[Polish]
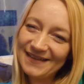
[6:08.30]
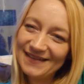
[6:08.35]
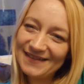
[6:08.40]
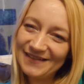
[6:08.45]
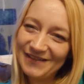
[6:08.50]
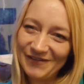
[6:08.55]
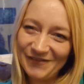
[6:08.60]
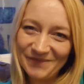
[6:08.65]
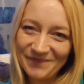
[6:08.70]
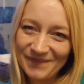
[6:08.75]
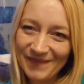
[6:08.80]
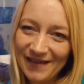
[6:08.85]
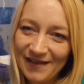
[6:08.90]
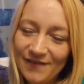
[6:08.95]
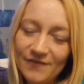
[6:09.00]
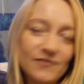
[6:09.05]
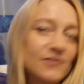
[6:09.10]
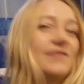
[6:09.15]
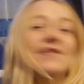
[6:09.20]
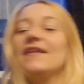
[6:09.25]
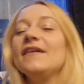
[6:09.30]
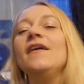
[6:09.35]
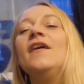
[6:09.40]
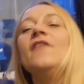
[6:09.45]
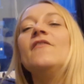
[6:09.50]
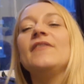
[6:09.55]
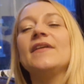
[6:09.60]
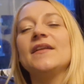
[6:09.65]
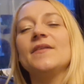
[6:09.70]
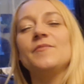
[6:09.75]
e, no, w ogóle
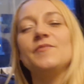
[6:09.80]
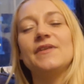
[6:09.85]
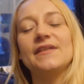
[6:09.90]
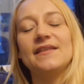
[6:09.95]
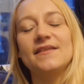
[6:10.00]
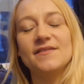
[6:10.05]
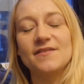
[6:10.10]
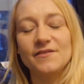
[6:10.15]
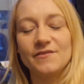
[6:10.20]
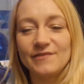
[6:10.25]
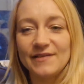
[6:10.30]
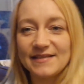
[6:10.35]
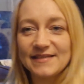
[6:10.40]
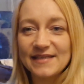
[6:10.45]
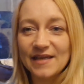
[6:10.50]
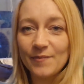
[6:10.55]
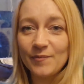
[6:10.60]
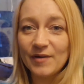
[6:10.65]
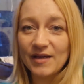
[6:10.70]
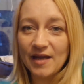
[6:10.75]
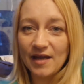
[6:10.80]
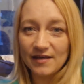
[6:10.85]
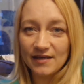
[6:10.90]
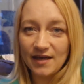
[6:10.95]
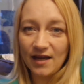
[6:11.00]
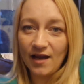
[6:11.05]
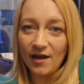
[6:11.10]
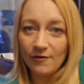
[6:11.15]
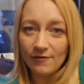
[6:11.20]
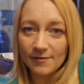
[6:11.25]
fajna była ta sytuacja, bo ja
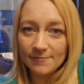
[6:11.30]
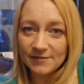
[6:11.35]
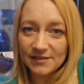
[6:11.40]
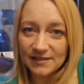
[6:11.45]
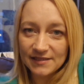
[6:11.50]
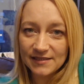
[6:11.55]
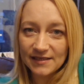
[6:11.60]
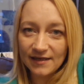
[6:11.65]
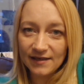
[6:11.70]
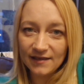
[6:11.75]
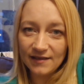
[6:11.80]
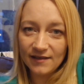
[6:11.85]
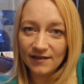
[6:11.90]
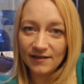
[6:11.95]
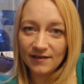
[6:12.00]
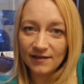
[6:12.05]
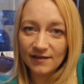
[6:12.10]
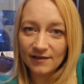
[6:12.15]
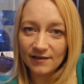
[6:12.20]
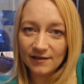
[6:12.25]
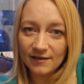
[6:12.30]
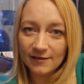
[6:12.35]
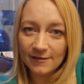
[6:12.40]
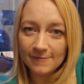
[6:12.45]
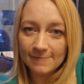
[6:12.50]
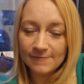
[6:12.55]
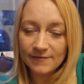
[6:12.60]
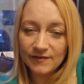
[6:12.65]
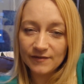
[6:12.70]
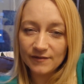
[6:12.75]
jechałam dzisiaj e,
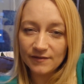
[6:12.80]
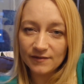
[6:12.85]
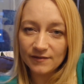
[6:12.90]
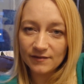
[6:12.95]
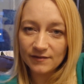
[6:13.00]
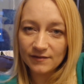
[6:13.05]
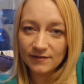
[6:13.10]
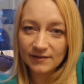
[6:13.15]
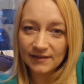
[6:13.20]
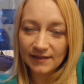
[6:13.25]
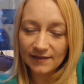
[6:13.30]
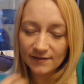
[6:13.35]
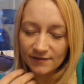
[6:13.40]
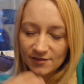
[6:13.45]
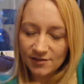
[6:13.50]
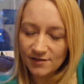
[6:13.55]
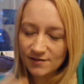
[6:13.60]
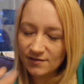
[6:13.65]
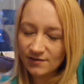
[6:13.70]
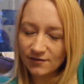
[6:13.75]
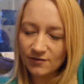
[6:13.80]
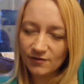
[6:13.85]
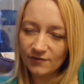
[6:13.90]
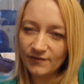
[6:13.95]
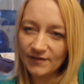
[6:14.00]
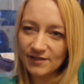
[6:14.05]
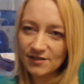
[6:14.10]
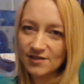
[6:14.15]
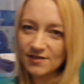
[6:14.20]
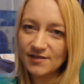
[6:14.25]
tak czysto
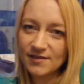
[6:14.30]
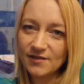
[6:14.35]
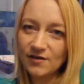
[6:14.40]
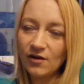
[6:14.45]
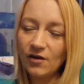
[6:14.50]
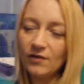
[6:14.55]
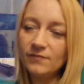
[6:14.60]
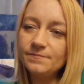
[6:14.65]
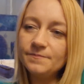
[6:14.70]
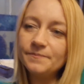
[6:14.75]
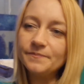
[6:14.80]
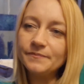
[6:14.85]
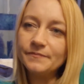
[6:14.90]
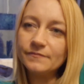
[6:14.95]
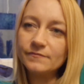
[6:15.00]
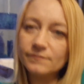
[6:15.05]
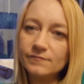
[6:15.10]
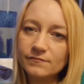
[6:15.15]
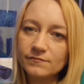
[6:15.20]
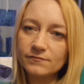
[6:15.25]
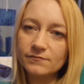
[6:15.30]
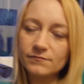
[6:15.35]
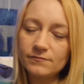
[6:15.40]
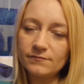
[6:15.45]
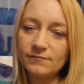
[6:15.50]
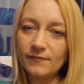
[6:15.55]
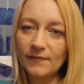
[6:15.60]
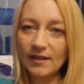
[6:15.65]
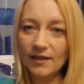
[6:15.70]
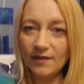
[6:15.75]
towarzysko,
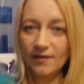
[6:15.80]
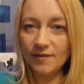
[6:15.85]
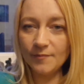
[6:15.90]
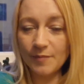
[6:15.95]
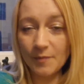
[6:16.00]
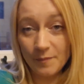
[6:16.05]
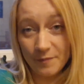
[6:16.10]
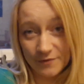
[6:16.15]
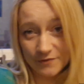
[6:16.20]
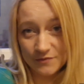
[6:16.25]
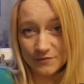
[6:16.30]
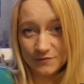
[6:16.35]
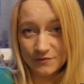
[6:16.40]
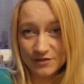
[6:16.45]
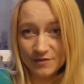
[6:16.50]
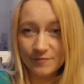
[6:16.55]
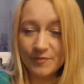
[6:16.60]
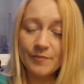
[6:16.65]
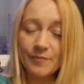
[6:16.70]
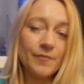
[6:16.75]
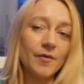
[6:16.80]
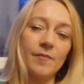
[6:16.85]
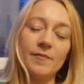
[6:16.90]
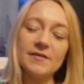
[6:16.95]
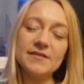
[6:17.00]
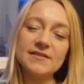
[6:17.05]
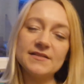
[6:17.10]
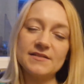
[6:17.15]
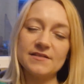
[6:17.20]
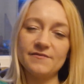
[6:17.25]
e, po prostu, żeby
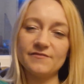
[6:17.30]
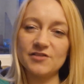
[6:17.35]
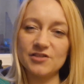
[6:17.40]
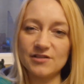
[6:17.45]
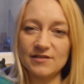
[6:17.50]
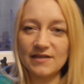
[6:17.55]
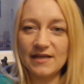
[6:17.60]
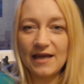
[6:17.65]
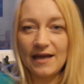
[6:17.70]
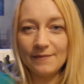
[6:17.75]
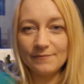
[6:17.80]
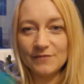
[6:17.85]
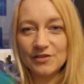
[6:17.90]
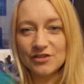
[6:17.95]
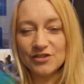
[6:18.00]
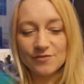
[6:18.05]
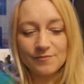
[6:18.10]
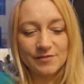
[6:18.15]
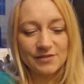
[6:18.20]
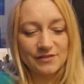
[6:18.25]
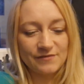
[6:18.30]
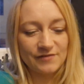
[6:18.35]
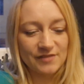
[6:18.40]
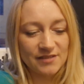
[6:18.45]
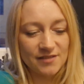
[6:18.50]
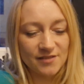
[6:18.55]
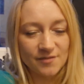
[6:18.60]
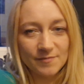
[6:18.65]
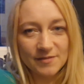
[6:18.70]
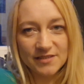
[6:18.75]
pobyć z dziewczynami, żeby się
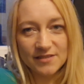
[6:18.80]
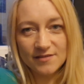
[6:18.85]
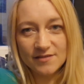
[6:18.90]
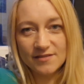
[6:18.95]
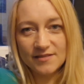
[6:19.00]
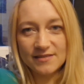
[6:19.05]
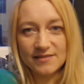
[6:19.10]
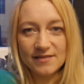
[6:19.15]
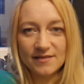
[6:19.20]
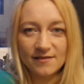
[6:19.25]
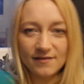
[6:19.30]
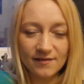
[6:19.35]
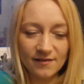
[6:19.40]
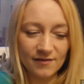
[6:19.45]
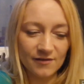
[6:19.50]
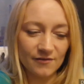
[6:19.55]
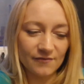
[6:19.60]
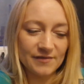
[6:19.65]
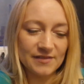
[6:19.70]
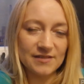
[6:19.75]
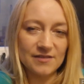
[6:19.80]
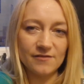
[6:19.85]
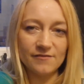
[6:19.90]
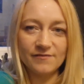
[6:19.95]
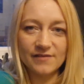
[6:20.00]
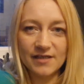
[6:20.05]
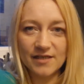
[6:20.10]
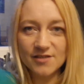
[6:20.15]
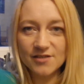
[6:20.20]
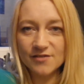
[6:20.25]
właśnie zobaczyć z Celiną i z
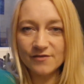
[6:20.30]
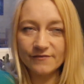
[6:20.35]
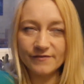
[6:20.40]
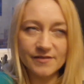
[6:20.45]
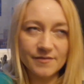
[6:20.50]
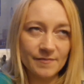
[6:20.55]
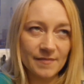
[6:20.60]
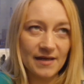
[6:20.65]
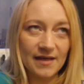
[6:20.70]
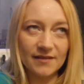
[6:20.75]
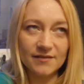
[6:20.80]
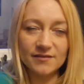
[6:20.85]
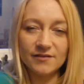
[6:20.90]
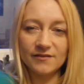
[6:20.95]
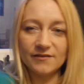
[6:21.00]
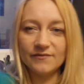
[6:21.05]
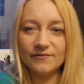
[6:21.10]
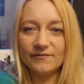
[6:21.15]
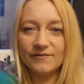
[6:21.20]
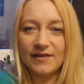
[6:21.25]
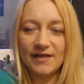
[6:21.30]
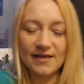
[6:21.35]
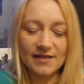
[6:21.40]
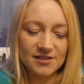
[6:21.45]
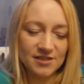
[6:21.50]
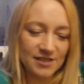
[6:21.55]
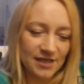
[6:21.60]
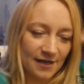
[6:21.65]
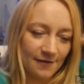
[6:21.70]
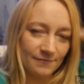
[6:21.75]
całą resztą, z Magdą,
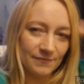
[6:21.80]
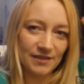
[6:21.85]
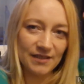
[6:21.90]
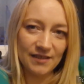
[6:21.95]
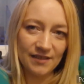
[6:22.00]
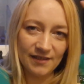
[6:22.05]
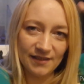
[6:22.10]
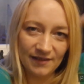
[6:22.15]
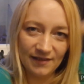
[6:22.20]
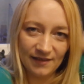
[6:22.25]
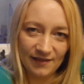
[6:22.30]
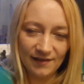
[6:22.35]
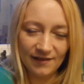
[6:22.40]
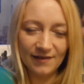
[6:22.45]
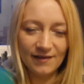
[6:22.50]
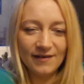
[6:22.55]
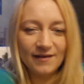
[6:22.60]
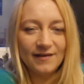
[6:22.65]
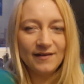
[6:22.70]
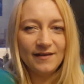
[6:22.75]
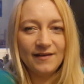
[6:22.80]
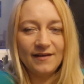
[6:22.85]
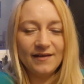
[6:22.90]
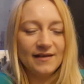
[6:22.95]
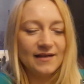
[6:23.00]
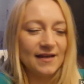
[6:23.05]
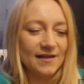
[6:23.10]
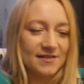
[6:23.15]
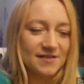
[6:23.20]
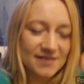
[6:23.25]
Asiami i,
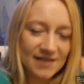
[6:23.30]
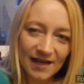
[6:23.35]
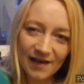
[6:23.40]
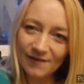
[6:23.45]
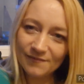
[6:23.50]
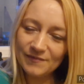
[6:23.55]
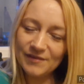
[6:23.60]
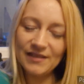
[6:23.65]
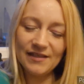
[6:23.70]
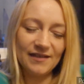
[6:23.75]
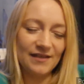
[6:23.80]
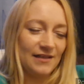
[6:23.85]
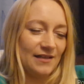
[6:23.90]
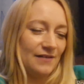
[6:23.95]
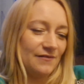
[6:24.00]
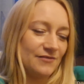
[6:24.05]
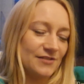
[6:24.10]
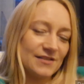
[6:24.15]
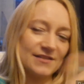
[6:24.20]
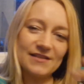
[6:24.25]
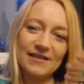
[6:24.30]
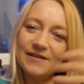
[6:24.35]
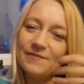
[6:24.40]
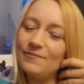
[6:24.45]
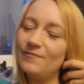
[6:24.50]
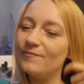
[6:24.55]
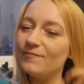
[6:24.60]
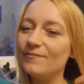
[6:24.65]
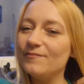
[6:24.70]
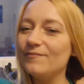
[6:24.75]
i Kasiami i
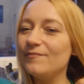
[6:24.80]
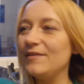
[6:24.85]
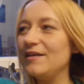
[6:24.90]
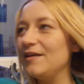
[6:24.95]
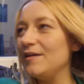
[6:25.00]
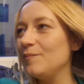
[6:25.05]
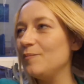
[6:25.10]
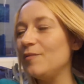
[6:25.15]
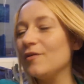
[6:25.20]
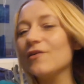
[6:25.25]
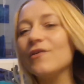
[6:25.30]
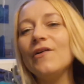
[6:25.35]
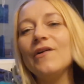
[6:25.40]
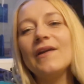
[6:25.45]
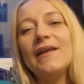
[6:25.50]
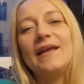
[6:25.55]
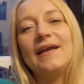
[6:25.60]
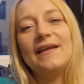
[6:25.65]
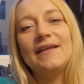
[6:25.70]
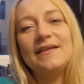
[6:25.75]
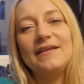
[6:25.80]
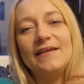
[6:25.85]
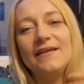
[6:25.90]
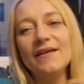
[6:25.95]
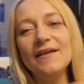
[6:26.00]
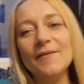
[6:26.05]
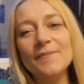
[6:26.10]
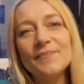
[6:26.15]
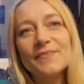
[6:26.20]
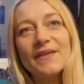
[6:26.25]
wszystkimi po kolei.
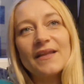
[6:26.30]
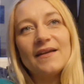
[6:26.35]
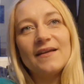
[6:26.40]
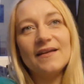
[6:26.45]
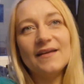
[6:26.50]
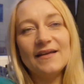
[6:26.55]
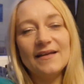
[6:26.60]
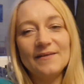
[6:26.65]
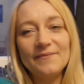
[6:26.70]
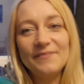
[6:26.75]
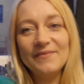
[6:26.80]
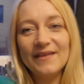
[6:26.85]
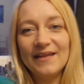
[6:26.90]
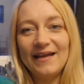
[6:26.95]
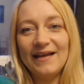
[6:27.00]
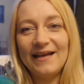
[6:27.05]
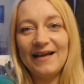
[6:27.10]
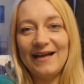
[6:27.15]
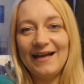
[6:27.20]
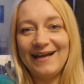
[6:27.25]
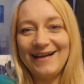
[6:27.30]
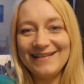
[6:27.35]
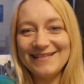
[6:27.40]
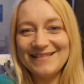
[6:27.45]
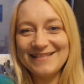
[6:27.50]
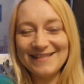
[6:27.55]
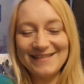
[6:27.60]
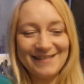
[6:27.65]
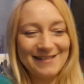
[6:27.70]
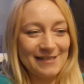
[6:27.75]
E, a
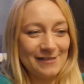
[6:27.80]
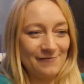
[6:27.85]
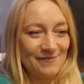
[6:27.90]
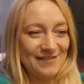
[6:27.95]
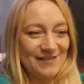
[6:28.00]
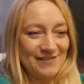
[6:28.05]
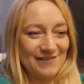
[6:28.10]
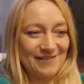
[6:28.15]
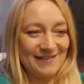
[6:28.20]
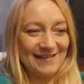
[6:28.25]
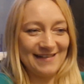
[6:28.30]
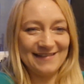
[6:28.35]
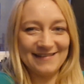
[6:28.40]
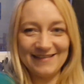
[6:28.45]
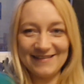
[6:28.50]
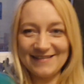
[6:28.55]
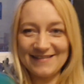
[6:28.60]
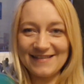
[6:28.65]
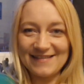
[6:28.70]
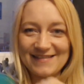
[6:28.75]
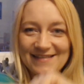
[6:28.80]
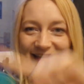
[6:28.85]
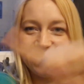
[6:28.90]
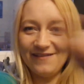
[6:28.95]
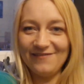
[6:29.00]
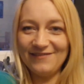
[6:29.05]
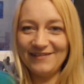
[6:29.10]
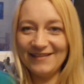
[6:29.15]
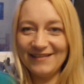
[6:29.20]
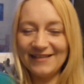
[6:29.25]
Celina wyciąga ten
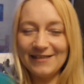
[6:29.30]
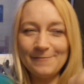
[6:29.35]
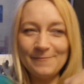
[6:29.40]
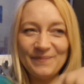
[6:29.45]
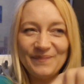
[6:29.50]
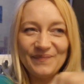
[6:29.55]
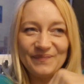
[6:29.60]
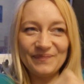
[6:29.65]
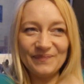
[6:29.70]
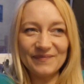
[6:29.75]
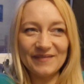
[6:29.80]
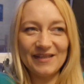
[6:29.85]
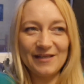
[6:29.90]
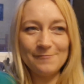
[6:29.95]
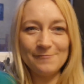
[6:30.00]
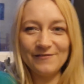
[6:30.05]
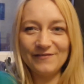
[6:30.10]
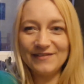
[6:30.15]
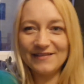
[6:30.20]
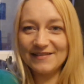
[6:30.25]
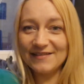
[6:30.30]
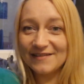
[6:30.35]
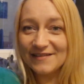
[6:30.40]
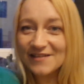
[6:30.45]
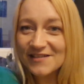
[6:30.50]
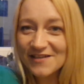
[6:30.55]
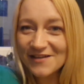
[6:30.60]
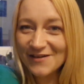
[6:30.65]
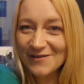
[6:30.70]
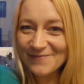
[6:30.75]
zestawik i mówi, ty
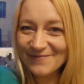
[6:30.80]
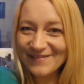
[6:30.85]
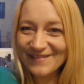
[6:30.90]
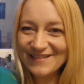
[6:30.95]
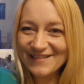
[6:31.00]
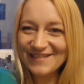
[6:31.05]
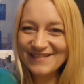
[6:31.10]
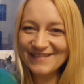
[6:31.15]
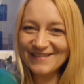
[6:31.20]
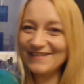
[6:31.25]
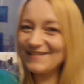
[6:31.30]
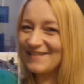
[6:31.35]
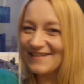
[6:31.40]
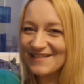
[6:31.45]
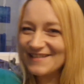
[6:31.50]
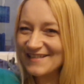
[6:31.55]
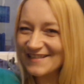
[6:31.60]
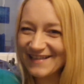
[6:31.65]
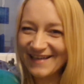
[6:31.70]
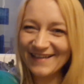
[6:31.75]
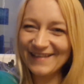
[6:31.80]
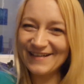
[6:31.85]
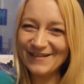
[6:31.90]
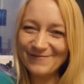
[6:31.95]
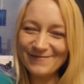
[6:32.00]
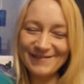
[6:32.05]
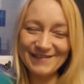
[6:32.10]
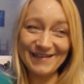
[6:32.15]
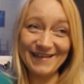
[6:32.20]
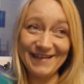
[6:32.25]
też robisz, ty też dzisiaj
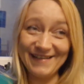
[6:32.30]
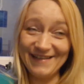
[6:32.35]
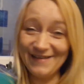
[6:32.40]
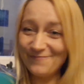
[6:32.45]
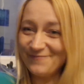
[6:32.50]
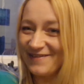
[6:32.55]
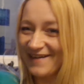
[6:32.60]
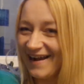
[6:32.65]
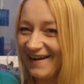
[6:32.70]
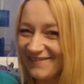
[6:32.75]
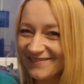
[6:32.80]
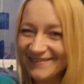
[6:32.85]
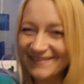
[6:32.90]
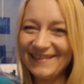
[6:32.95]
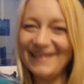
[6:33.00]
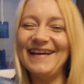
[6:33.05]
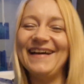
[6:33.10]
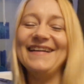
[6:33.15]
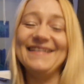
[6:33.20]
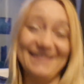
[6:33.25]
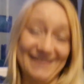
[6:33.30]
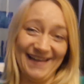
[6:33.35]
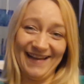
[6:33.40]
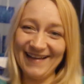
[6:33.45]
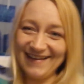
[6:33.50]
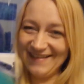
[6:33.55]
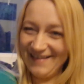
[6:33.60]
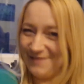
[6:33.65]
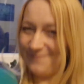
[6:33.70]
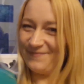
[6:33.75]
robisz, a ja naprawdę,
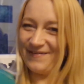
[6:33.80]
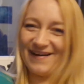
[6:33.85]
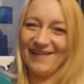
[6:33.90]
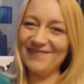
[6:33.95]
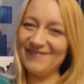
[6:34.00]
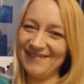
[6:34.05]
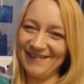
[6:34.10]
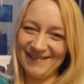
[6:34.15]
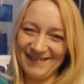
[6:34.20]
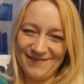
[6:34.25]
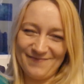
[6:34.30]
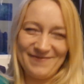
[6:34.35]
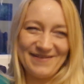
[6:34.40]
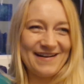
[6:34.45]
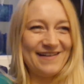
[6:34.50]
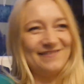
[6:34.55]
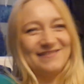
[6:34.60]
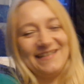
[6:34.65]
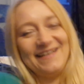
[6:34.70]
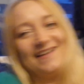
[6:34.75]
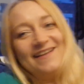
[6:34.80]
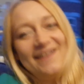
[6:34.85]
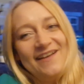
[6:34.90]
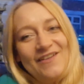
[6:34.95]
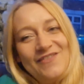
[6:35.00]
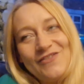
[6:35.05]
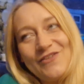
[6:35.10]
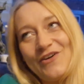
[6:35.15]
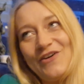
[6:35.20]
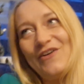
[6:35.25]
tak, naprawdę, naprawdę,
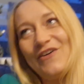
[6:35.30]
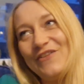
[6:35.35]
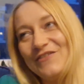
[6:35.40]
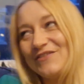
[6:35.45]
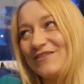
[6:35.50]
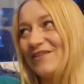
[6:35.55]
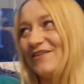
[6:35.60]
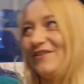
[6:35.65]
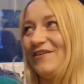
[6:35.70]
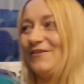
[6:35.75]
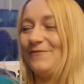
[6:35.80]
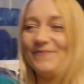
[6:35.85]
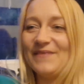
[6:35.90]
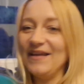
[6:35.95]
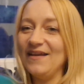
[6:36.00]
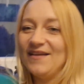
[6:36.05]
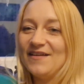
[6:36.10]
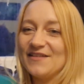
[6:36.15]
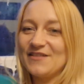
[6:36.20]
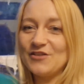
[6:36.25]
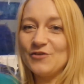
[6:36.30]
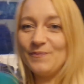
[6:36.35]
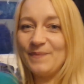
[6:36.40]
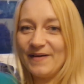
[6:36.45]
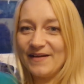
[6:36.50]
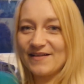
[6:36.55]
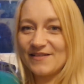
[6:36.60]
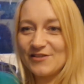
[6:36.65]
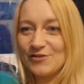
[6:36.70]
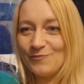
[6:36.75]
no to
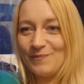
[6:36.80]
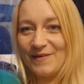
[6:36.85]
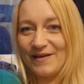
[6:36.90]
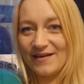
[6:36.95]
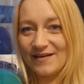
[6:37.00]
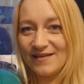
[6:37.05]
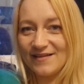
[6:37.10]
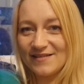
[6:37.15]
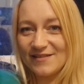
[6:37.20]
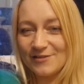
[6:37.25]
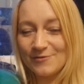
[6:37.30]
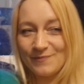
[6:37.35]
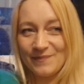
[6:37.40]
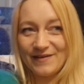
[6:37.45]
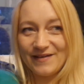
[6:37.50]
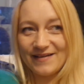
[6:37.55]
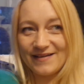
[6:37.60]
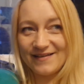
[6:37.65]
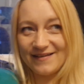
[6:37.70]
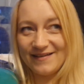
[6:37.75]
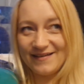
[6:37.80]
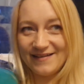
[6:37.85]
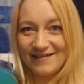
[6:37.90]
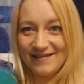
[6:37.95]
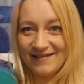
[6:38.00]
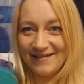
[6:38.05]
super, super, super,